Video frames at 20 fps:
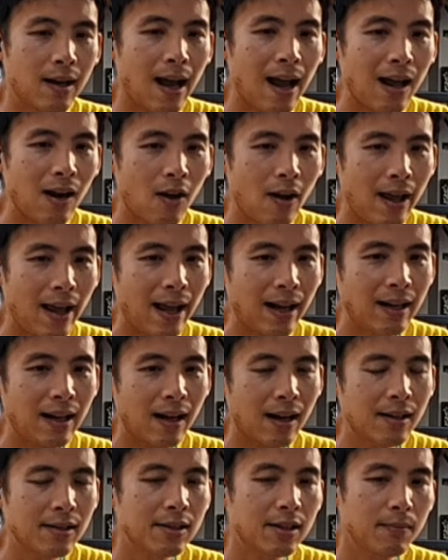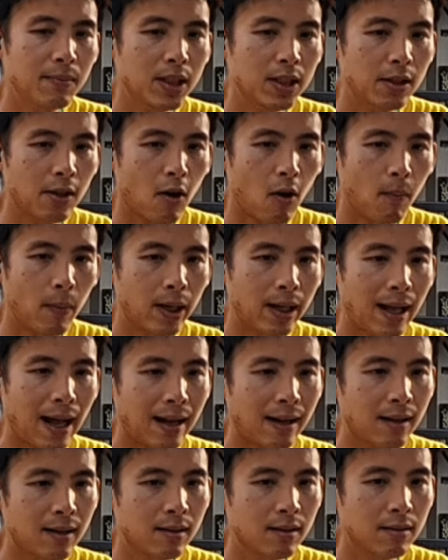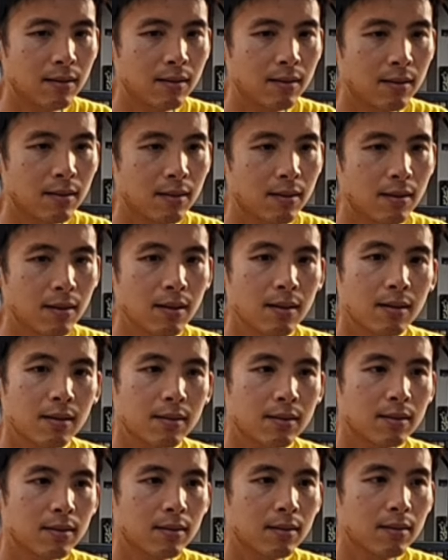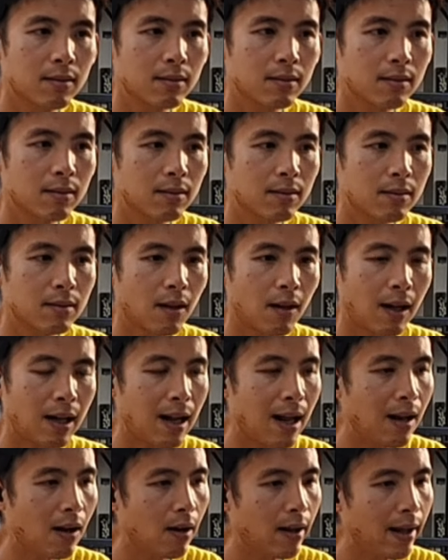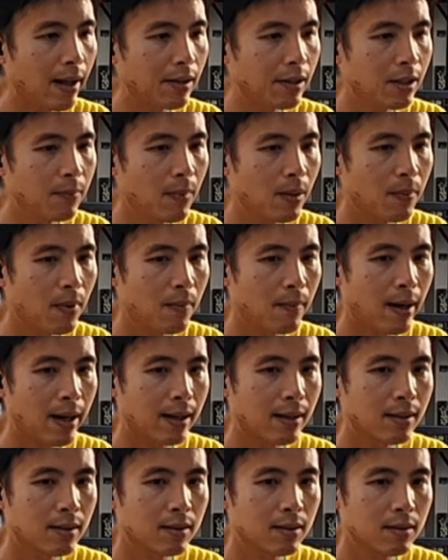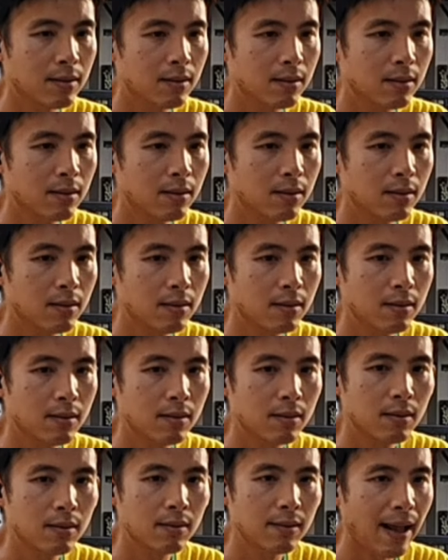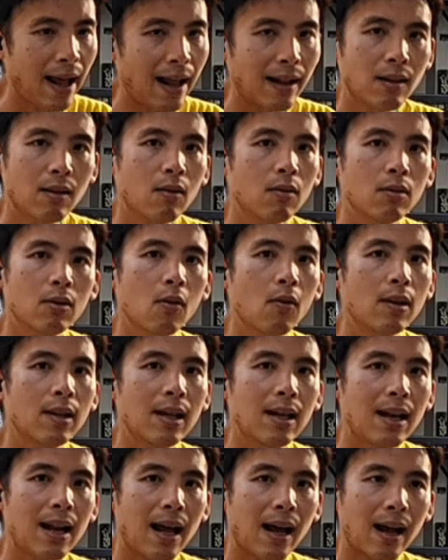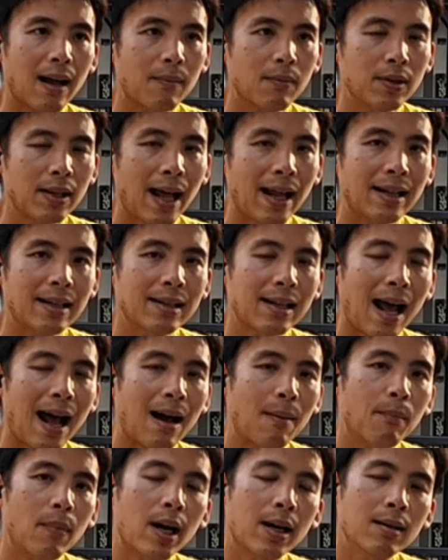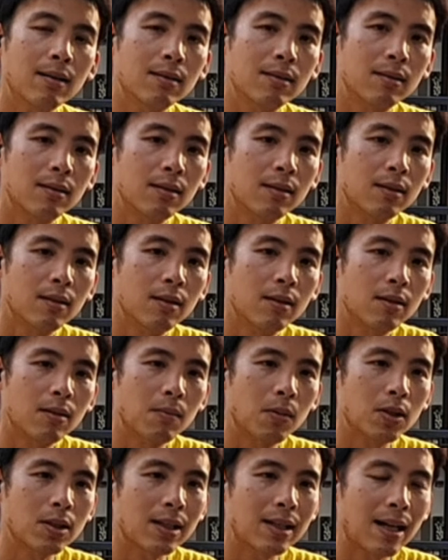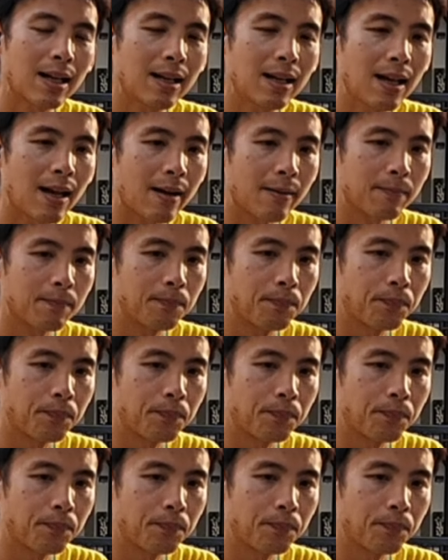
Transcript: อห้าร้อยเอ็กเนี่ยก็ซื้อมือสองเหมือนกัน ก็ตอนนั้นห้้ารอยเอ็กซื้อมาประมาณแสนต้นๆนี่แหละแสนสามมั้งเพราะฉะนั้นเนี่ย